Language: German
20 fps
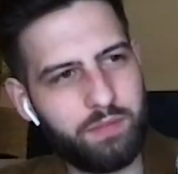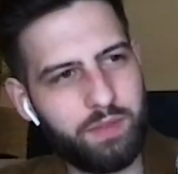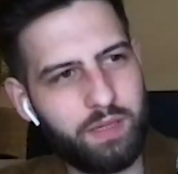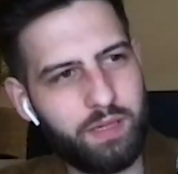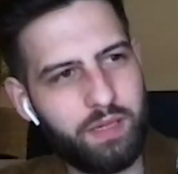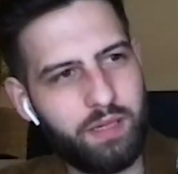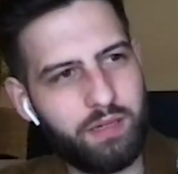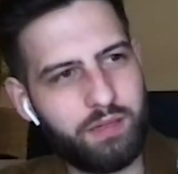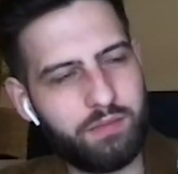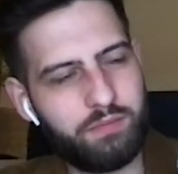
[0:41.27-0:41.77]

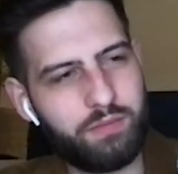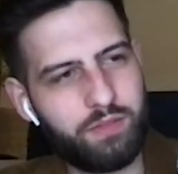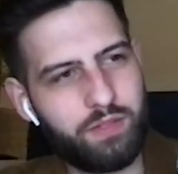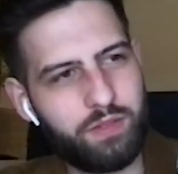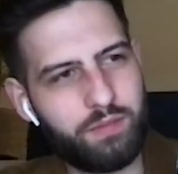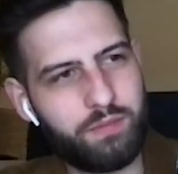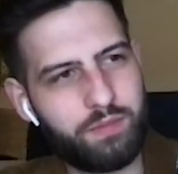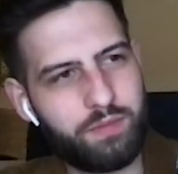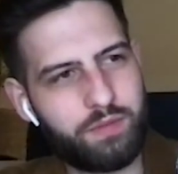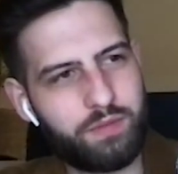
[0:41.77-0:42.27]
Er
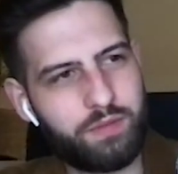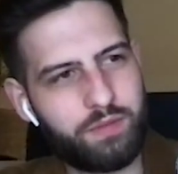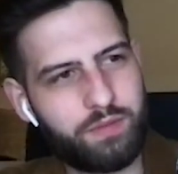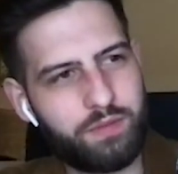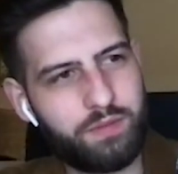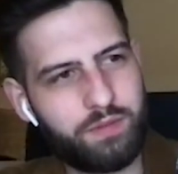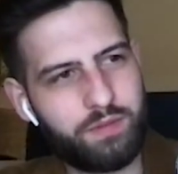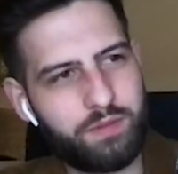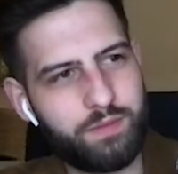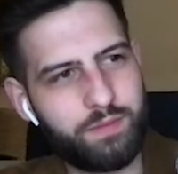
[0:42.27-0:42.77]
selbst.
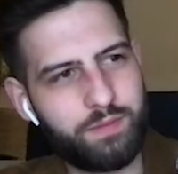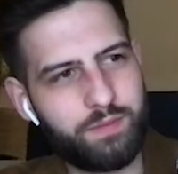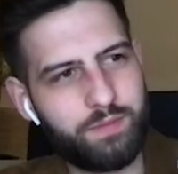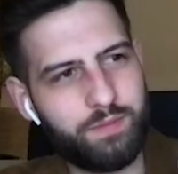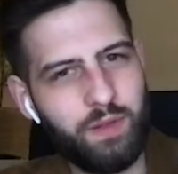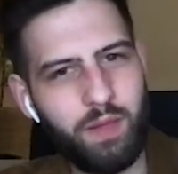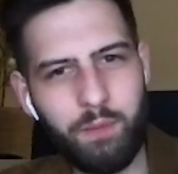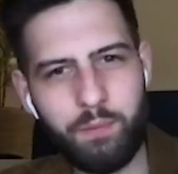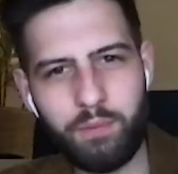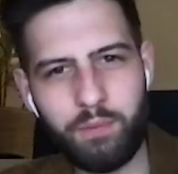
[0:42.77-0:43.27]

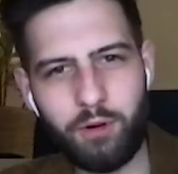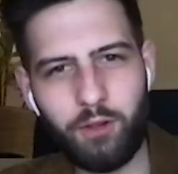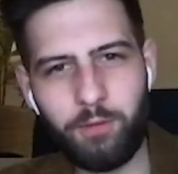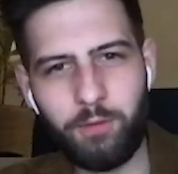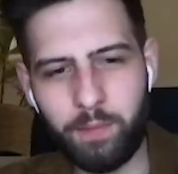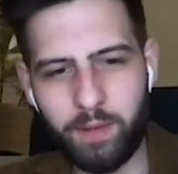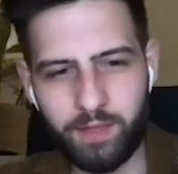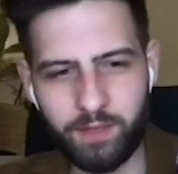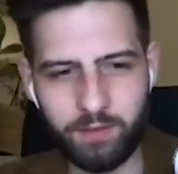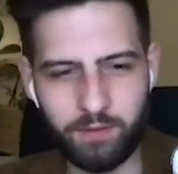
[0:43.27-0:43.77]
Na, ein
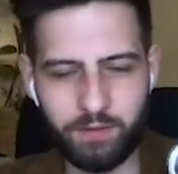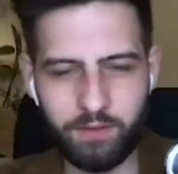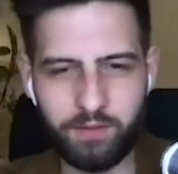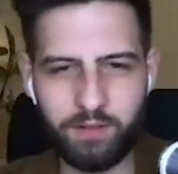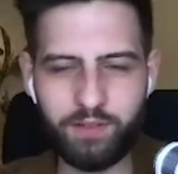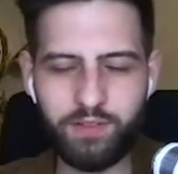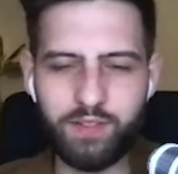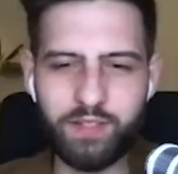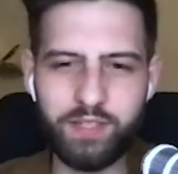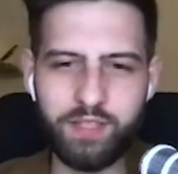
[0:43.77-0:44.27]
Prospect nur,
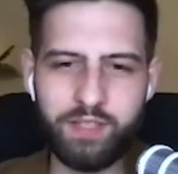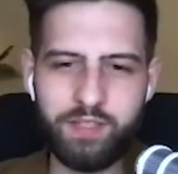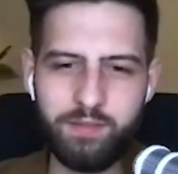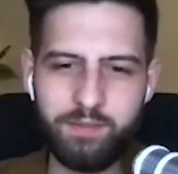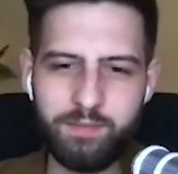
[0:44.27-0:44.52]
was der Danny?